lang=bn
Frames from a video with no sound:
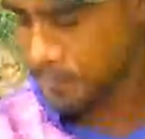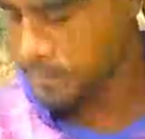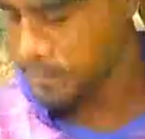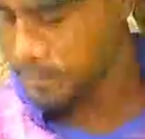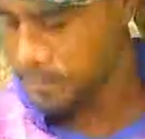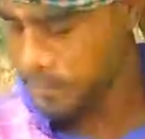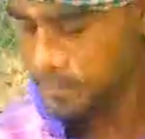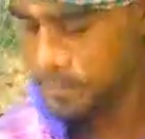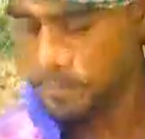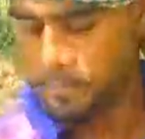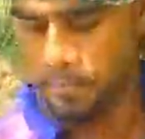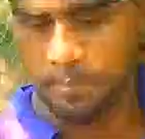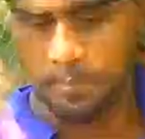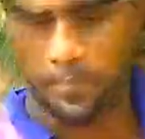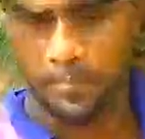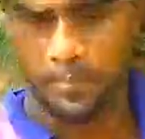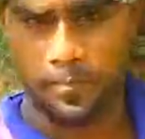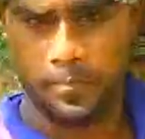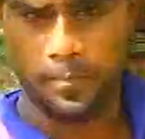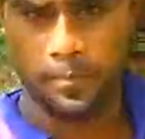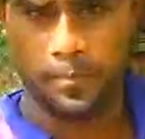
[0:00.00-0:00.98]
না তুমি
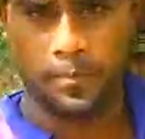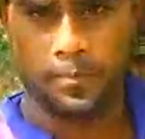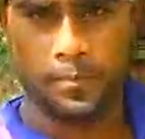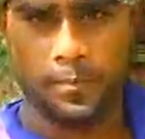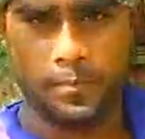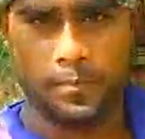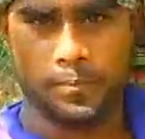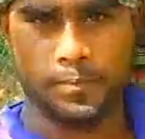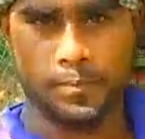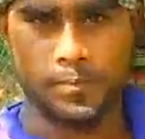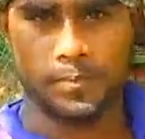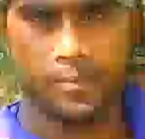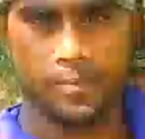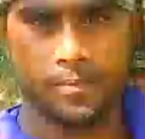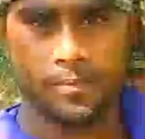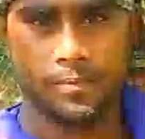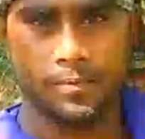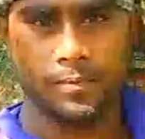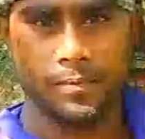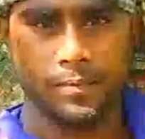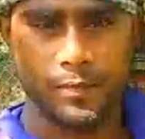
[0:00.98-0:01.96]
ঢাকায় নিয়ে যাও
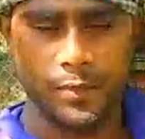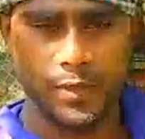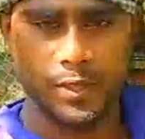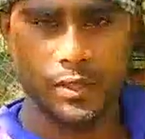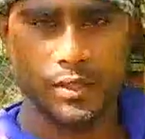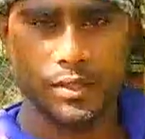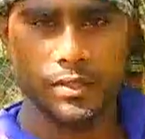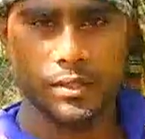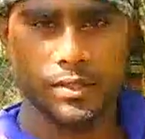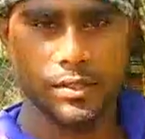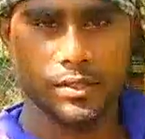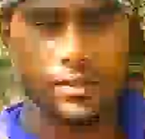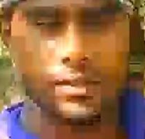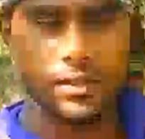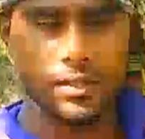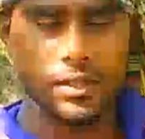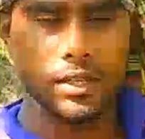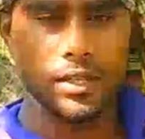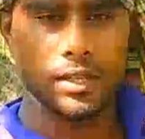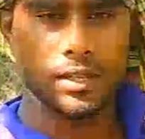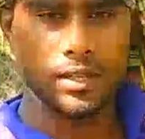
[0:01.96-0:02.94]
যাও সাথে
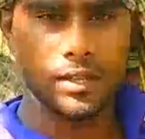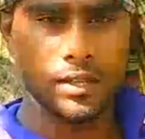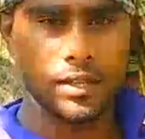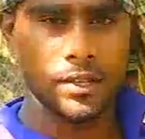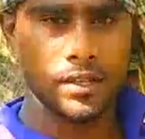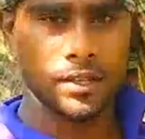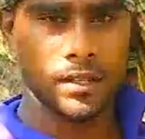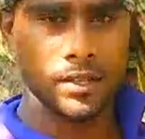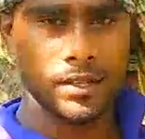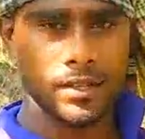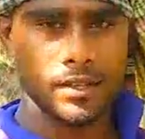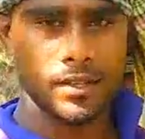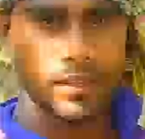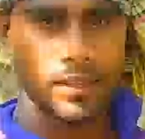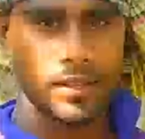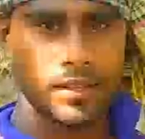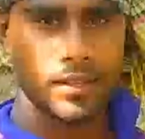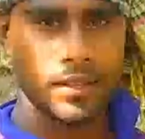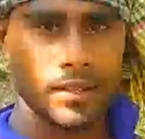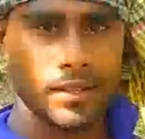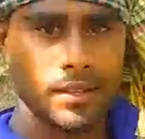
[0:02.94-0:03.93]
তুমি
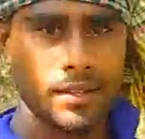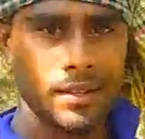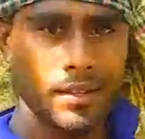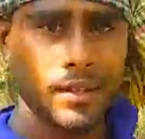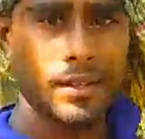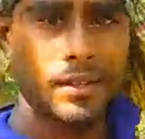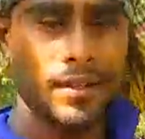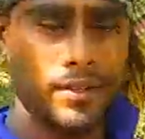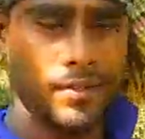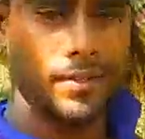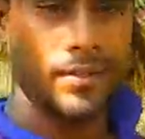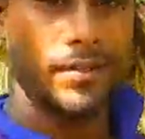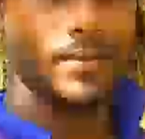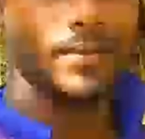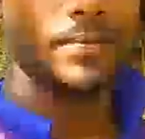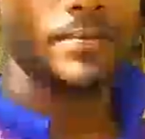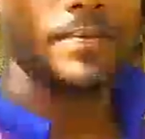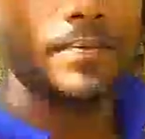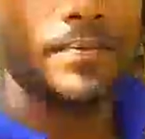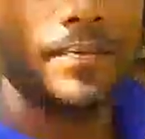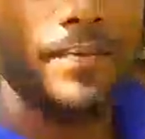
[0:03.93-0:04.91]
ঢাকাতে যাও না তুমি
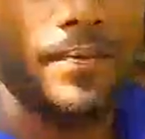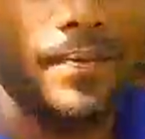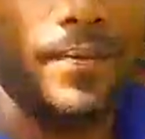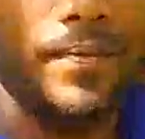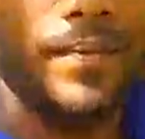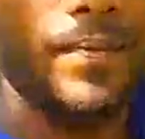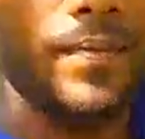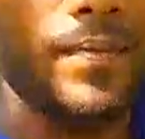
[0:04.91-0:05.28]
আপনি কি করো